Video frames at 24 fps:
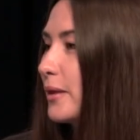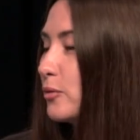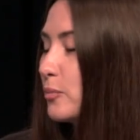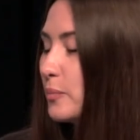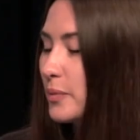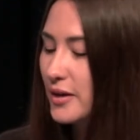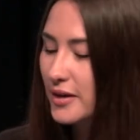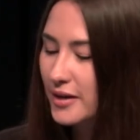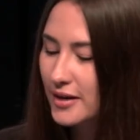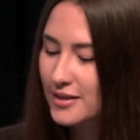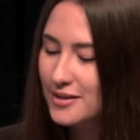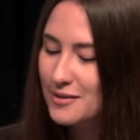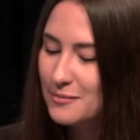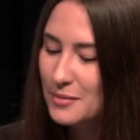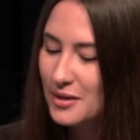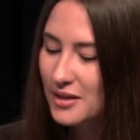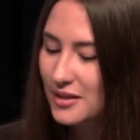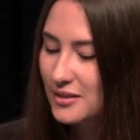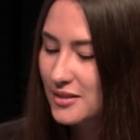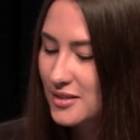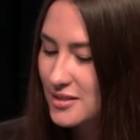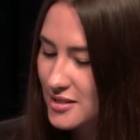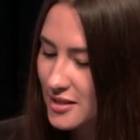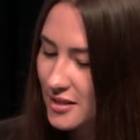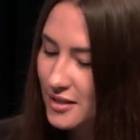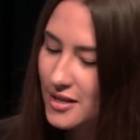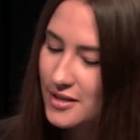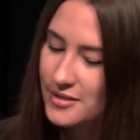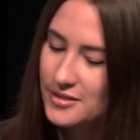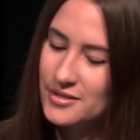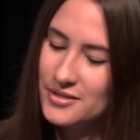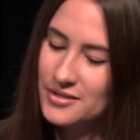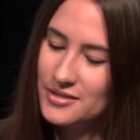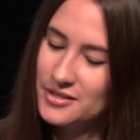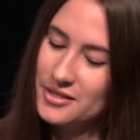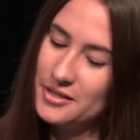Ну, по крайней мере, ты
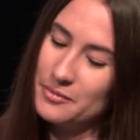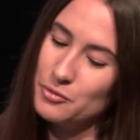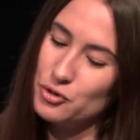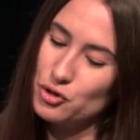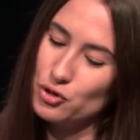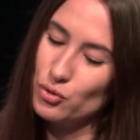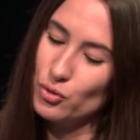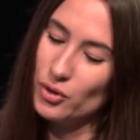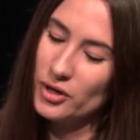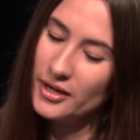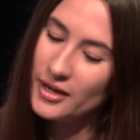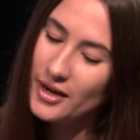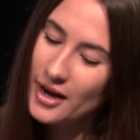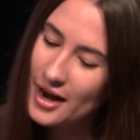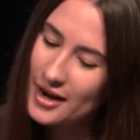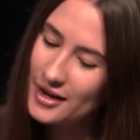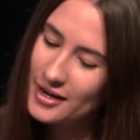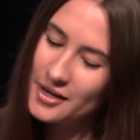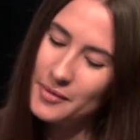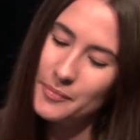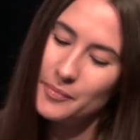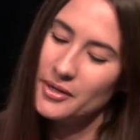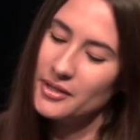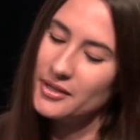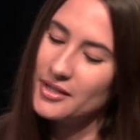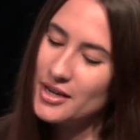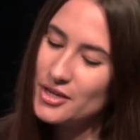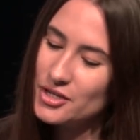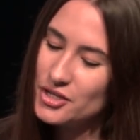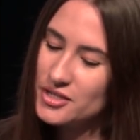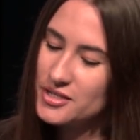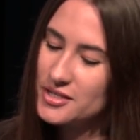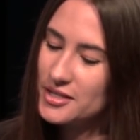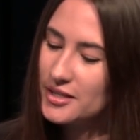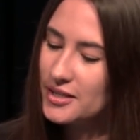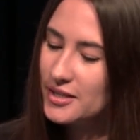согласен с тем, что легальная
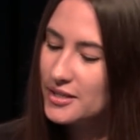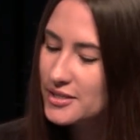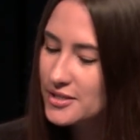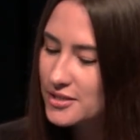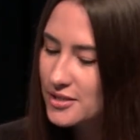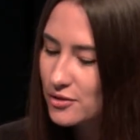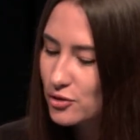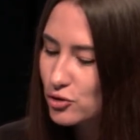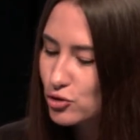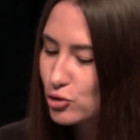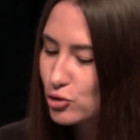продажа сократит